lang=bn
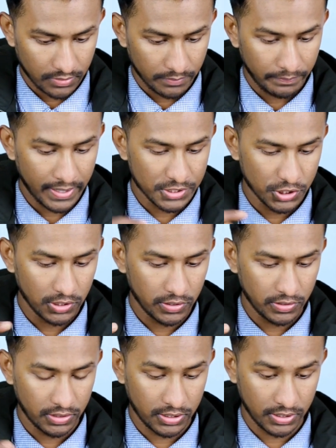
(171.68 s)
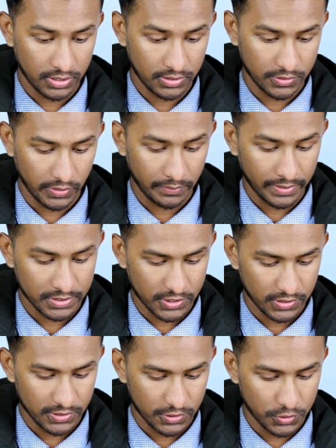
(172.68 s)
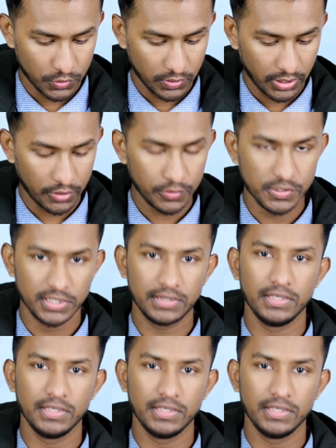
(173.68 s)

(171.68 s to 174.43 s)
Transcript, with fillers: ব্যাচেলার সরি মাস্টার্সের জন্য দেওয়া হচ্ছে